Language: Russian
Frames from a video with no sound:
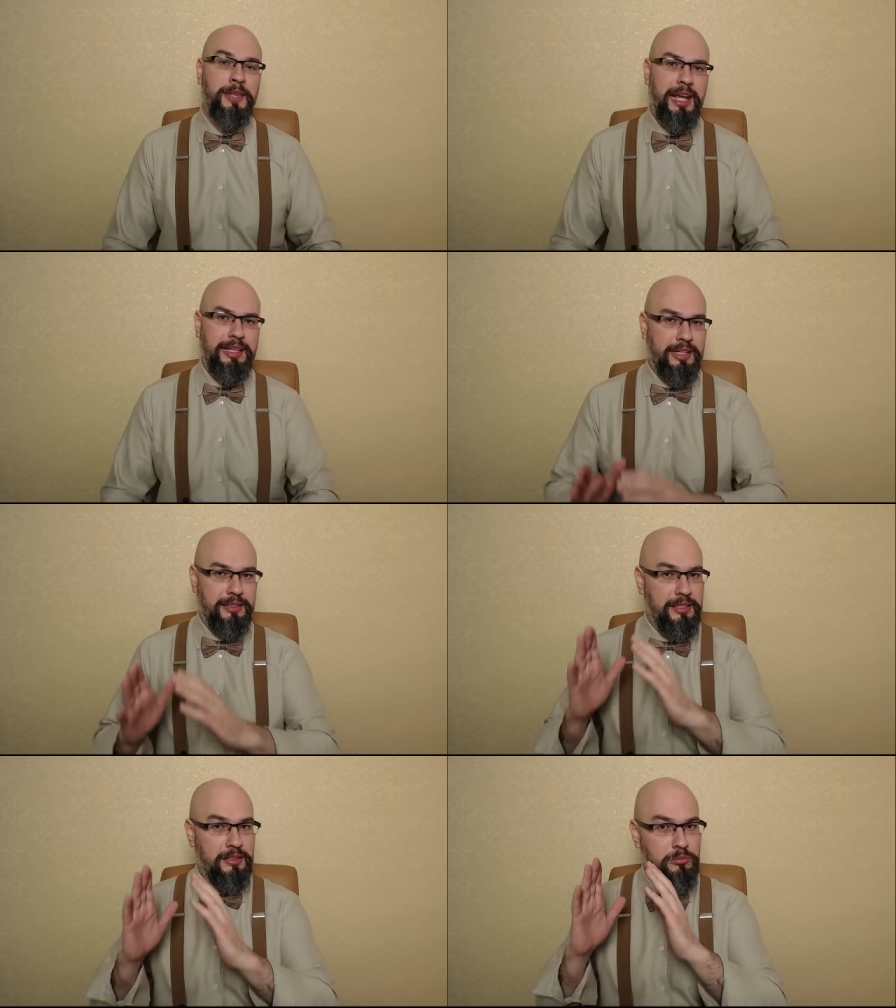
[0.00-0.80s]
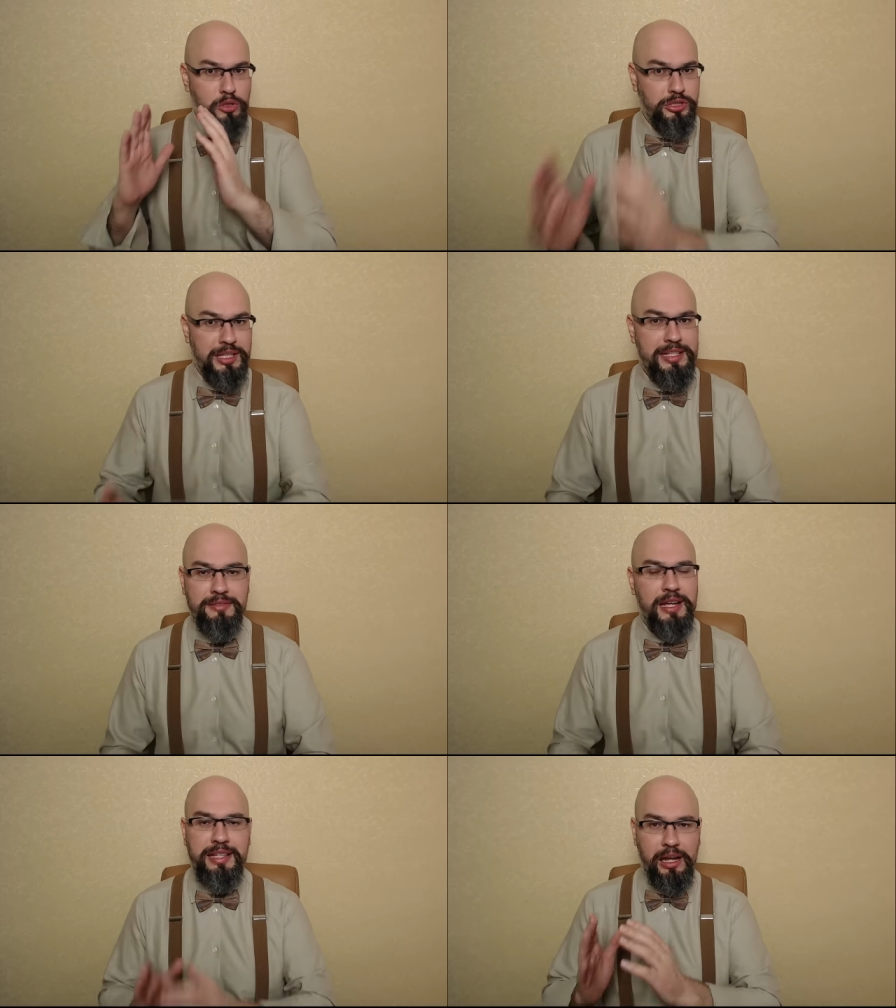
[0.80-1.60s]
Это можно
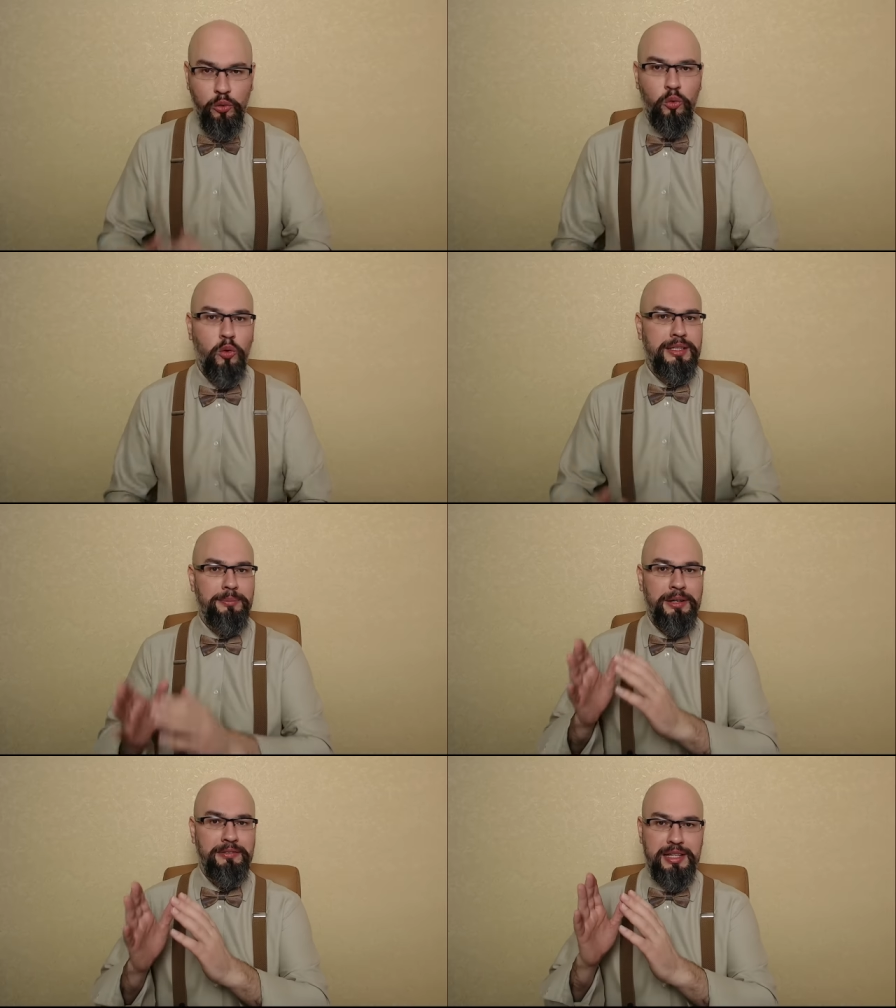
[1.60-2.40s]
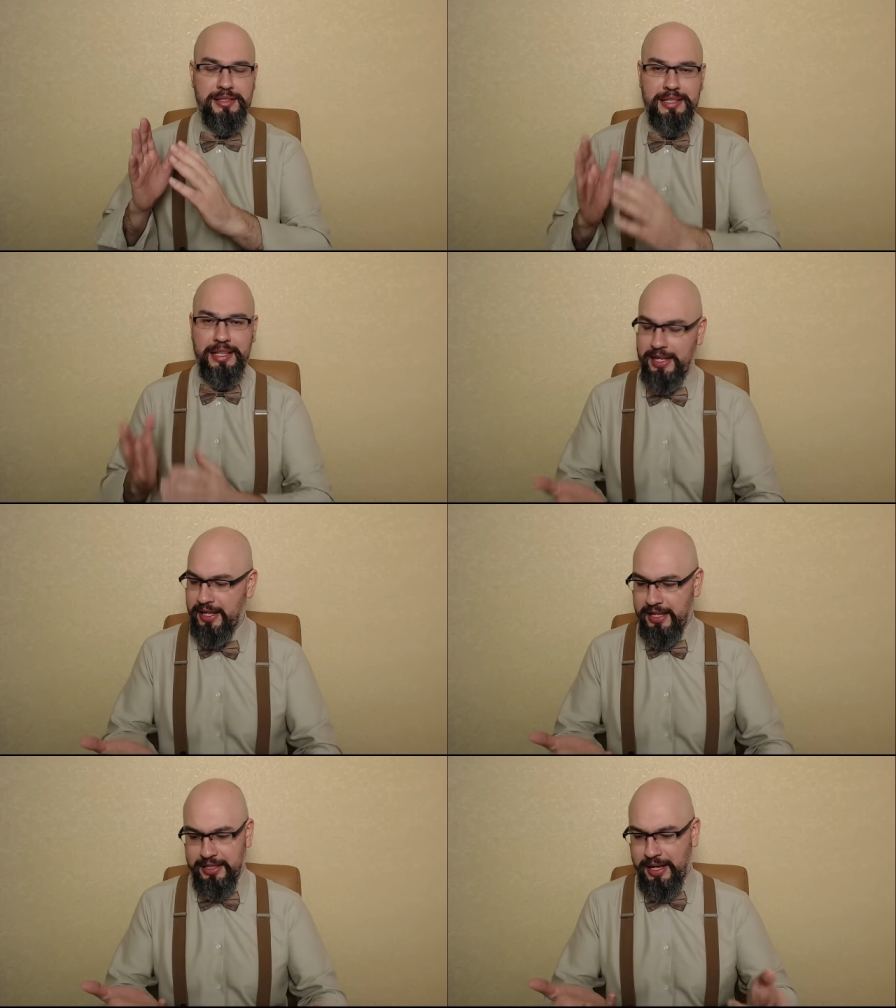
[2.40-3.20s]
называть как угодно,
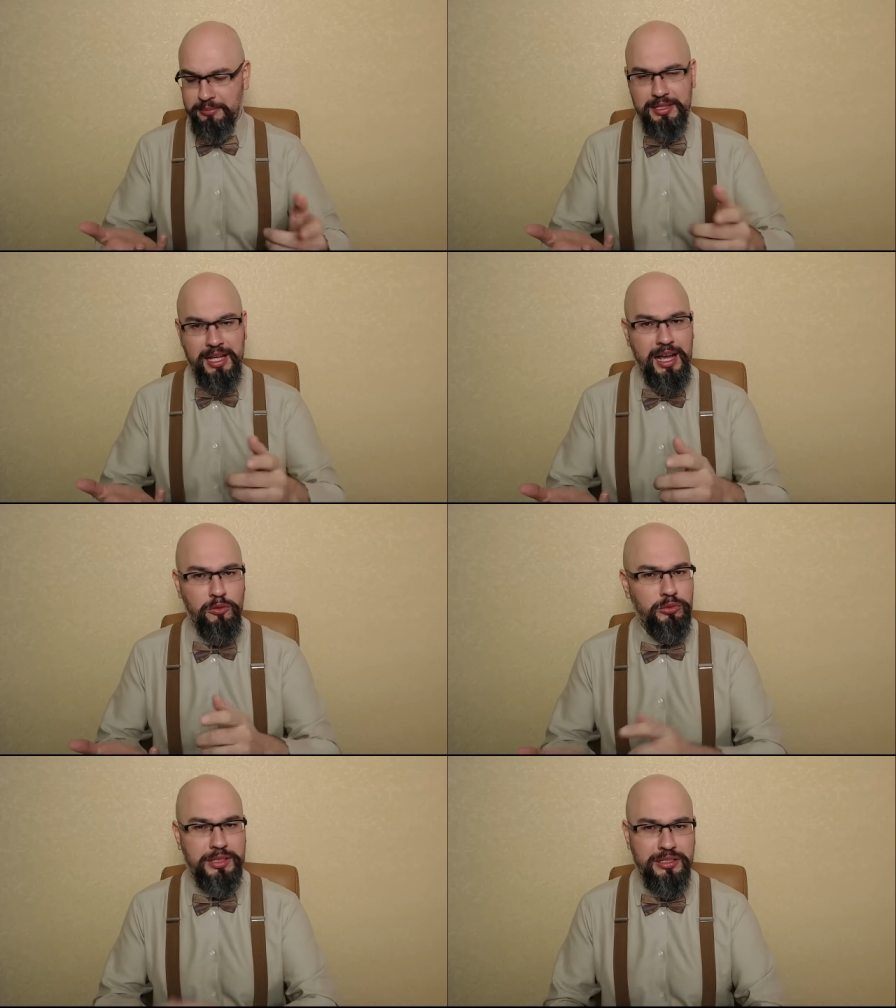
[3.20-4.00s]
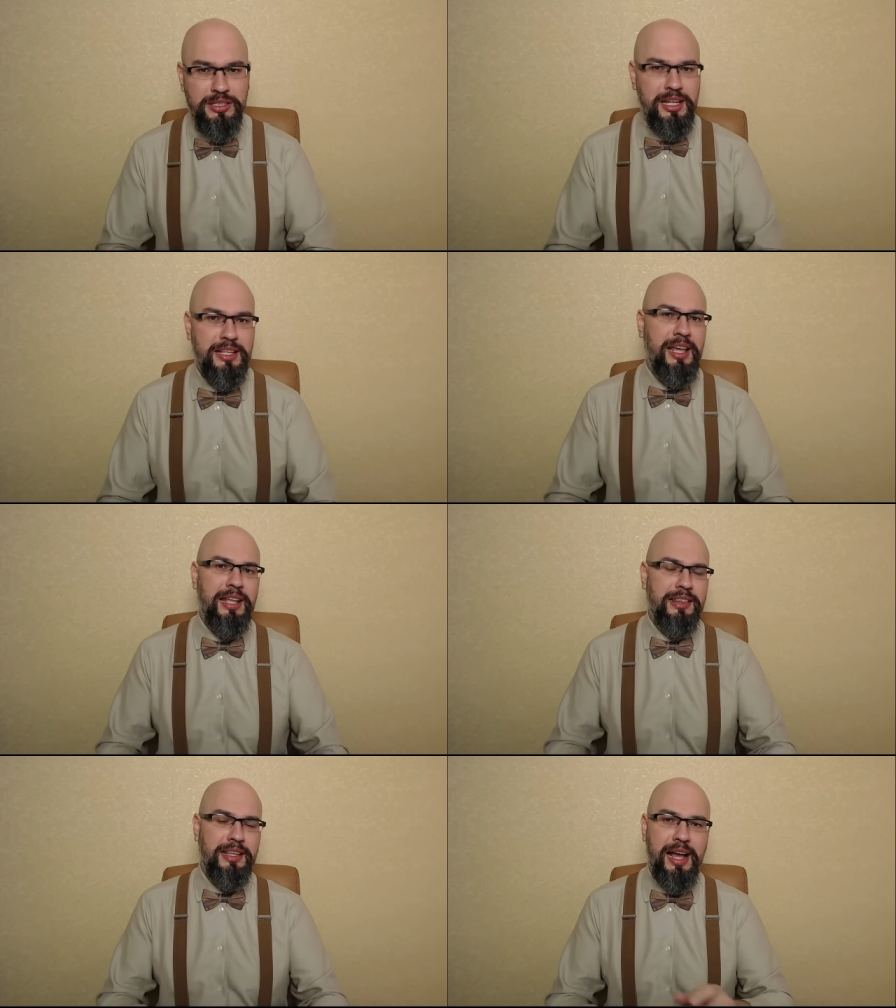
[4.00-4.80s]
повестки там на
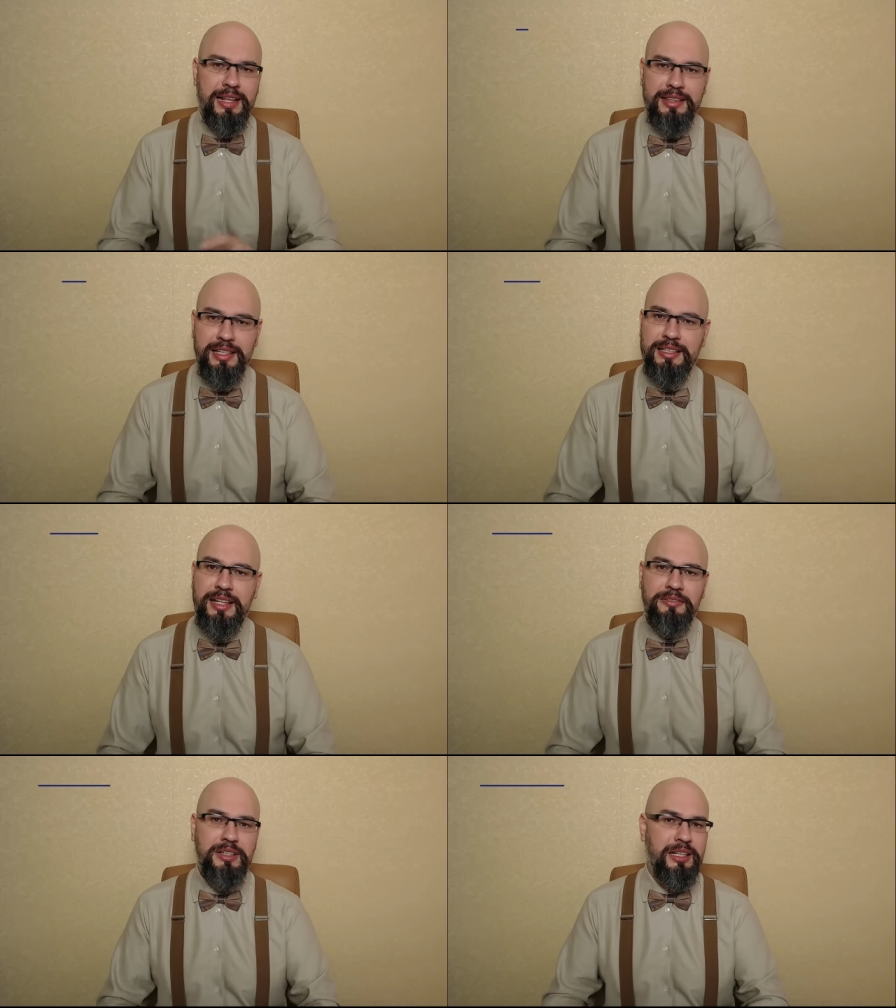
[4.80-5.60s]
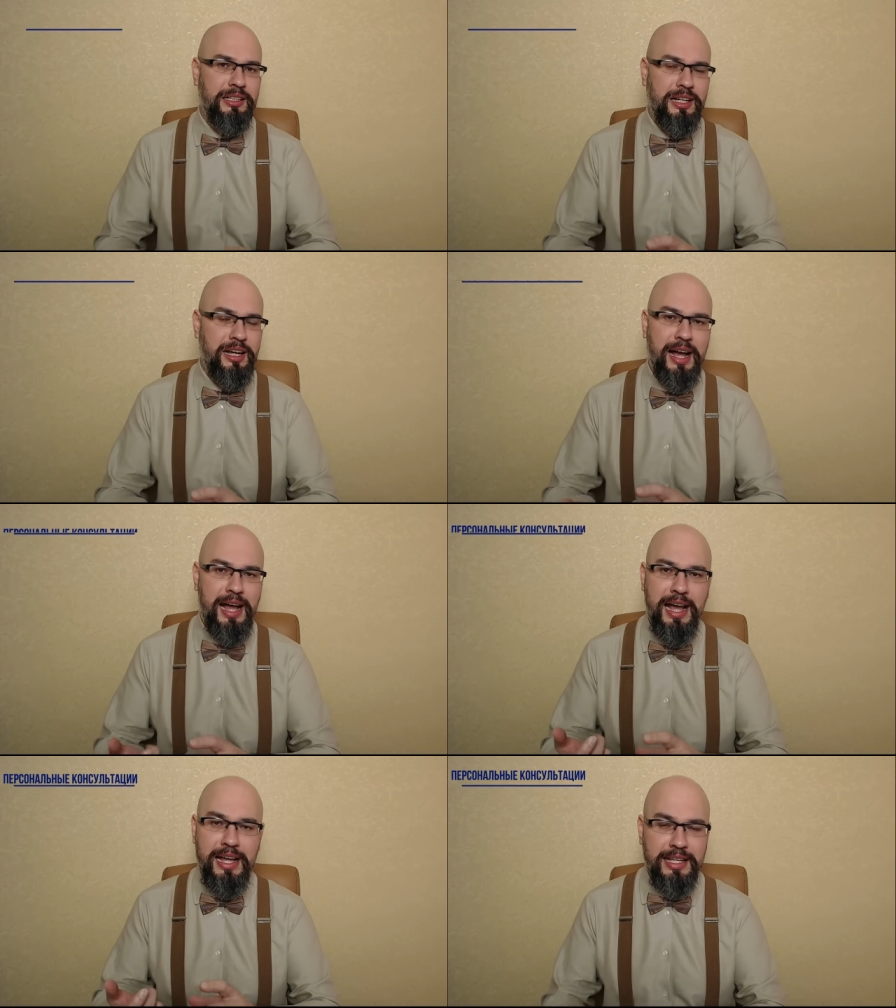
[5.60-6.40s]
уточнение данных, на
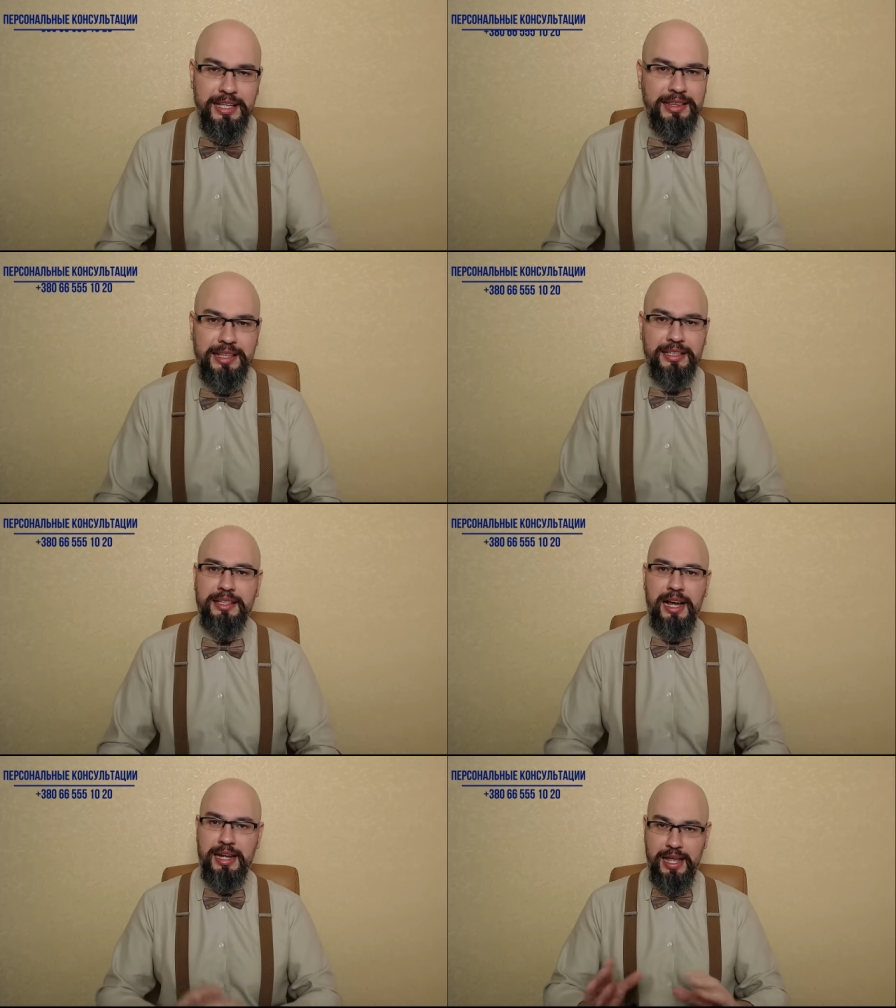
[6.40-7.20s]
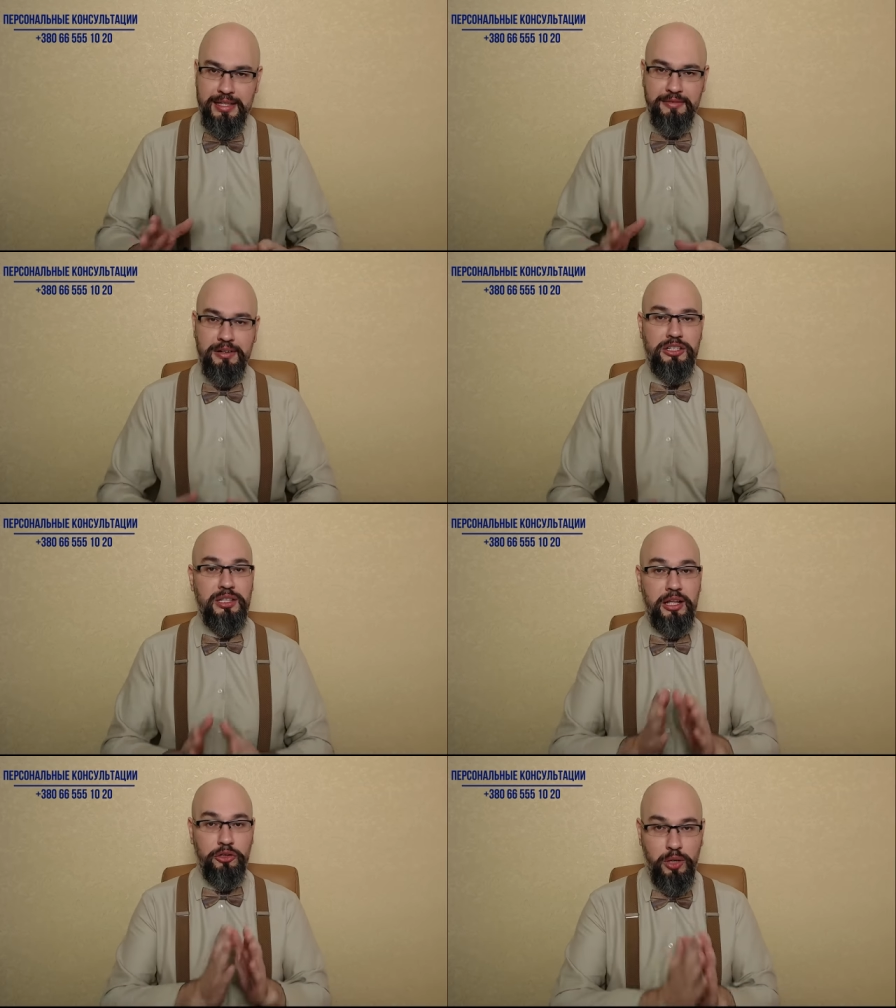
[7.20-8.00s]
ВЛК и так далее,
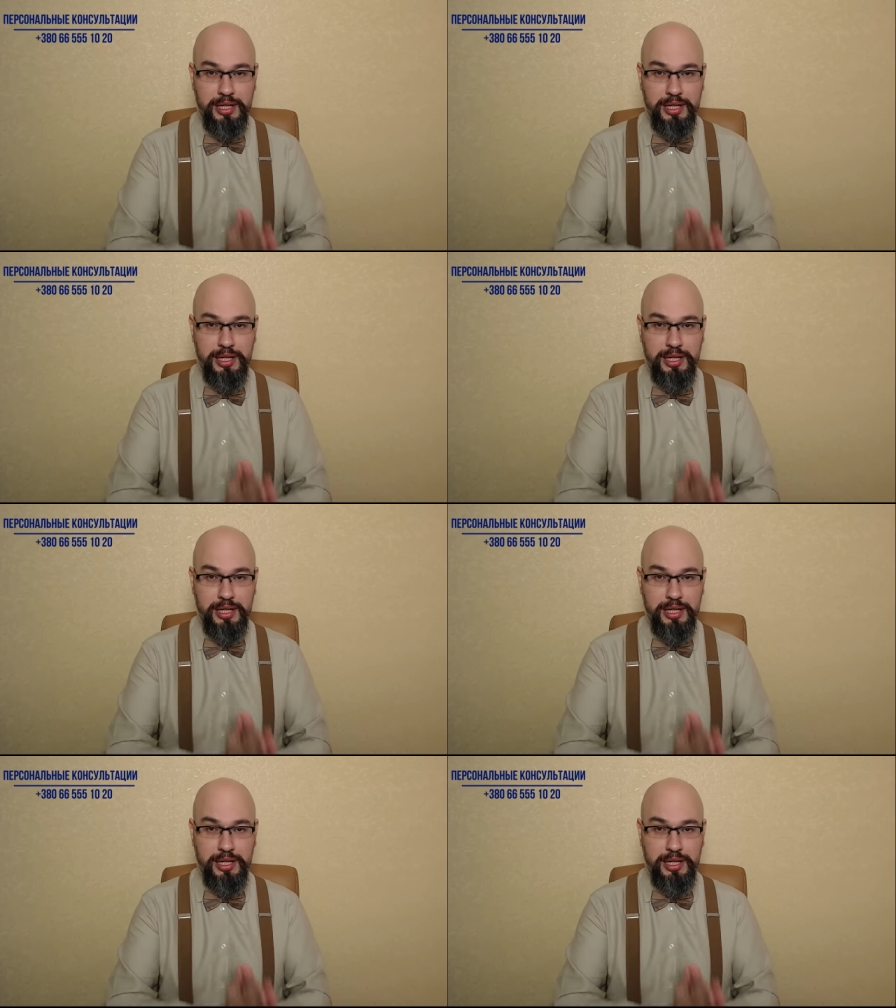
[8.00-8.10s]
неважно. Но